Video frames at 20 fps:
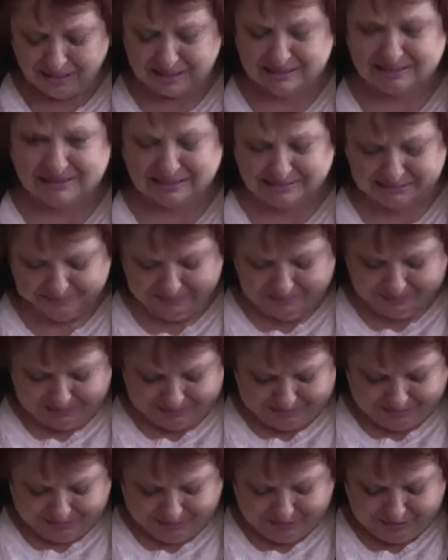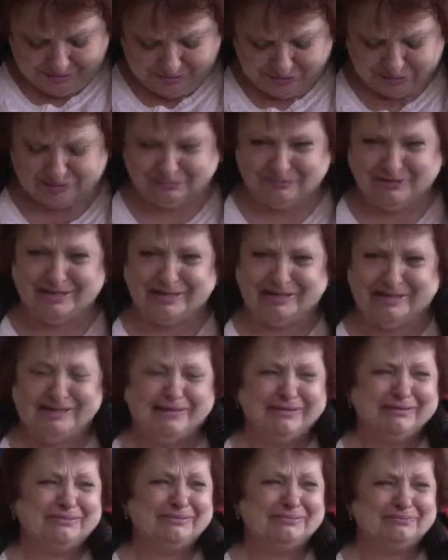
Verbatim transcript: Остановите своего зверя.